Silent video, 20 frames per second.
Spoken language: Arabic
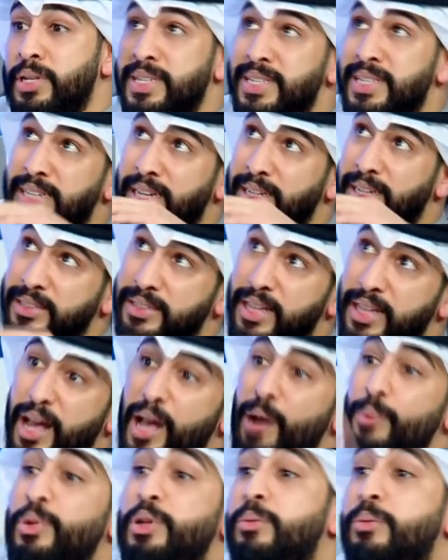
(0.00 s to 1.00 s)
يعني
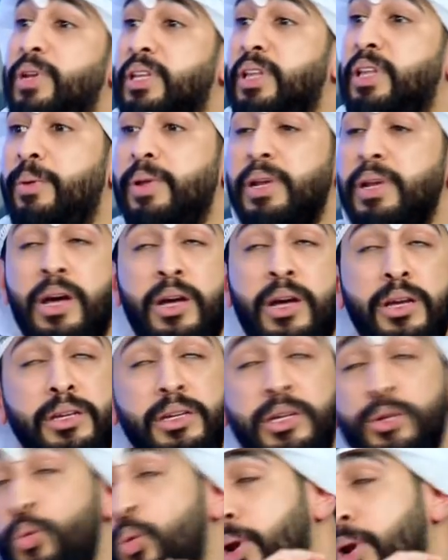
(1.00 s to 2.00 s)
طاح من المرتبه
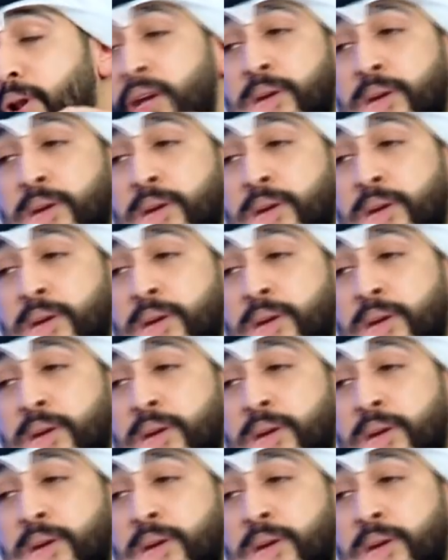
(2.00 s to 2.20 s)
نهائيا والله